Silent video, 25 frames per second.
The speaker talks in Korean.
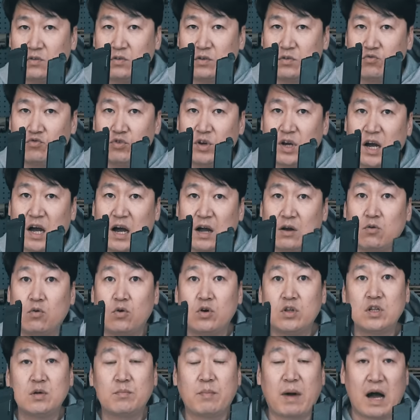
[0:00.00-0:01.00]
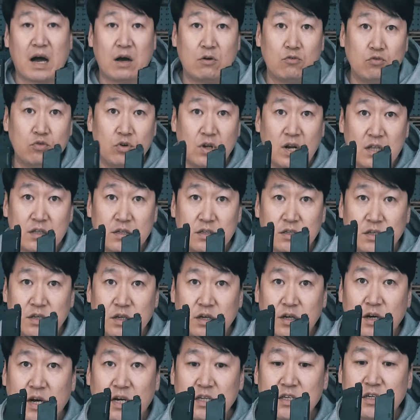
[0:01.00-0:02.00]
우리가 알고 있는 마루이라든지
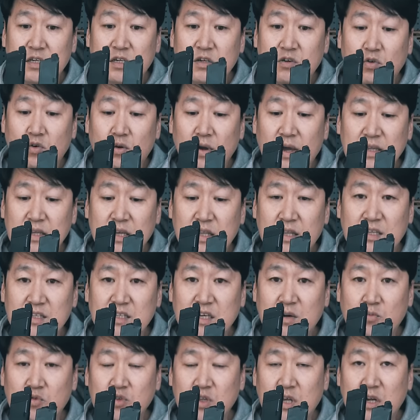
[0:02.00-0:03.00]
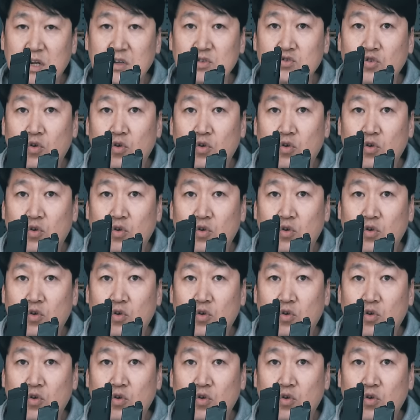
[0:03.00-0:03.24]
여러 가지 글록 회사 탄창보다는